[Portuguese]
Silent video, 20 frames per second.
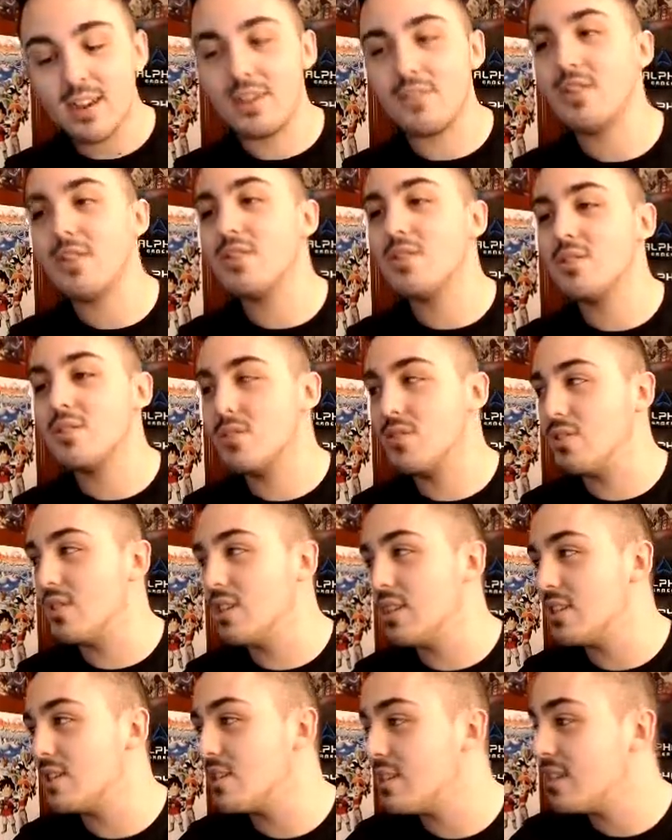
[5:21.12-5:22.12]
ficou no
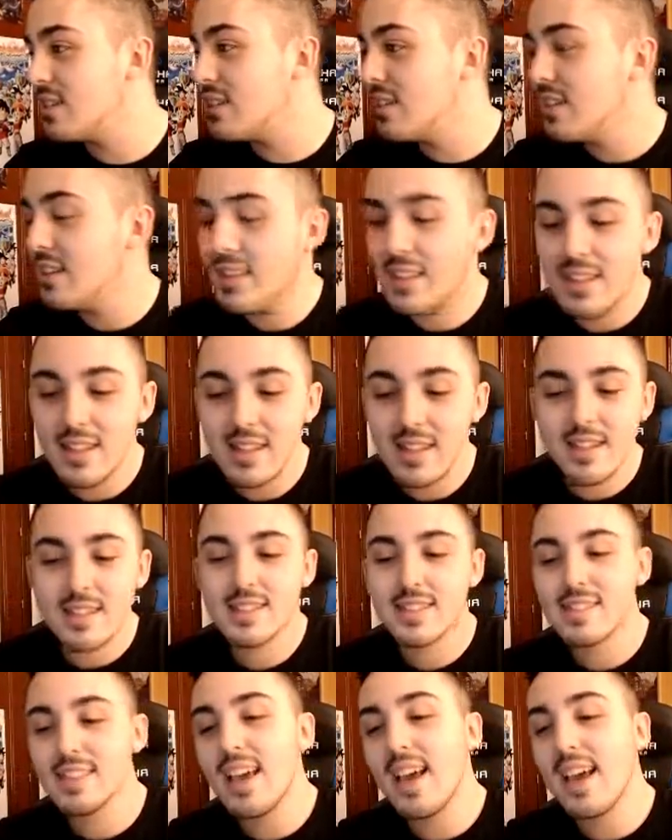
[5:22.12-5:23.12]
2.
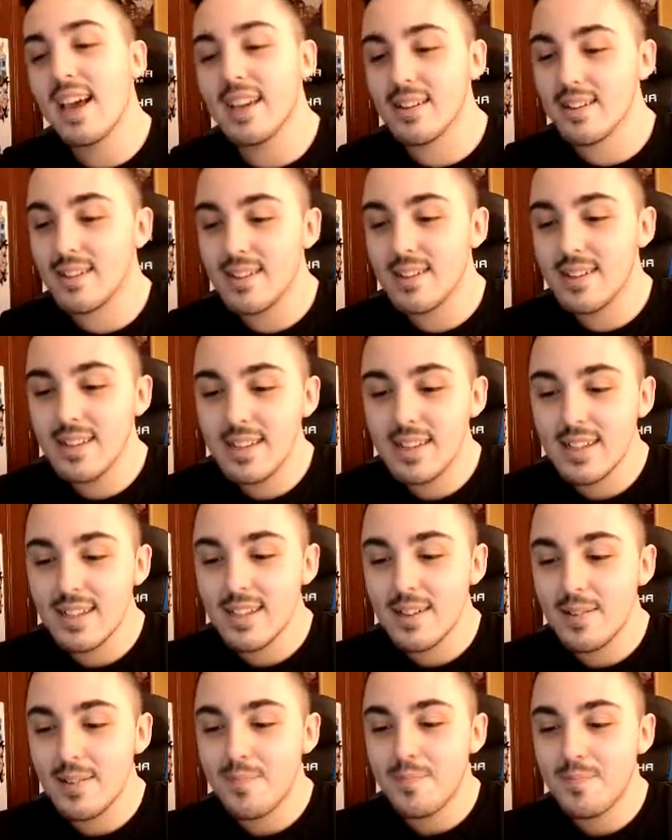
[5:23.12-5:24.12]
Sério?
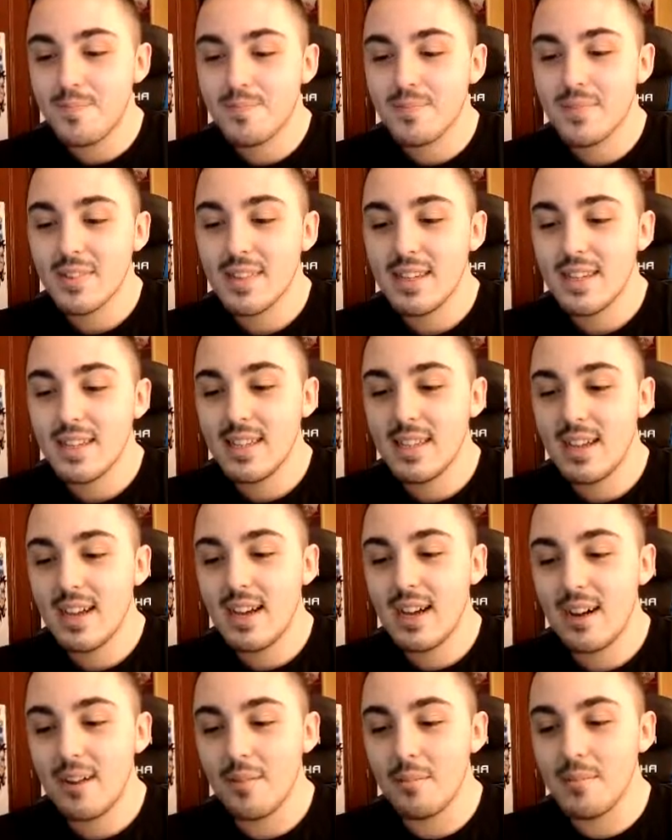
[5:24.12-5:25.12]

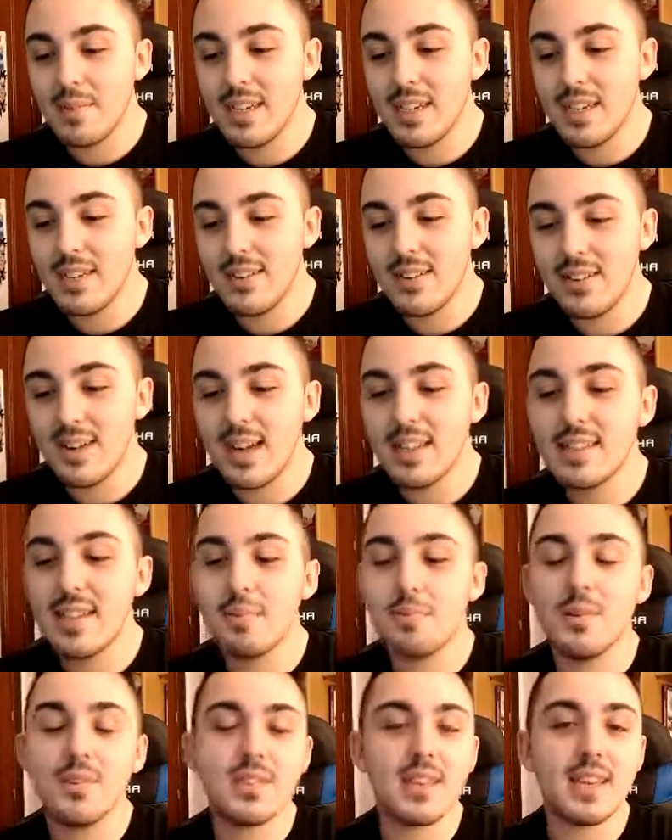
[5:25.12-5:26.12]
Ah, meu. É
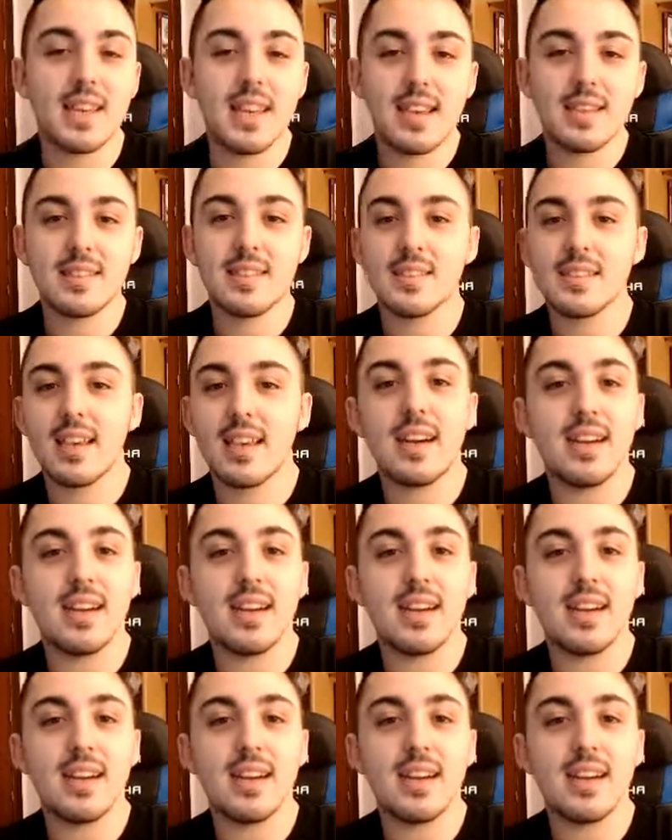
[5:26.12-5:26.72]
tipo, eu sei que é SSR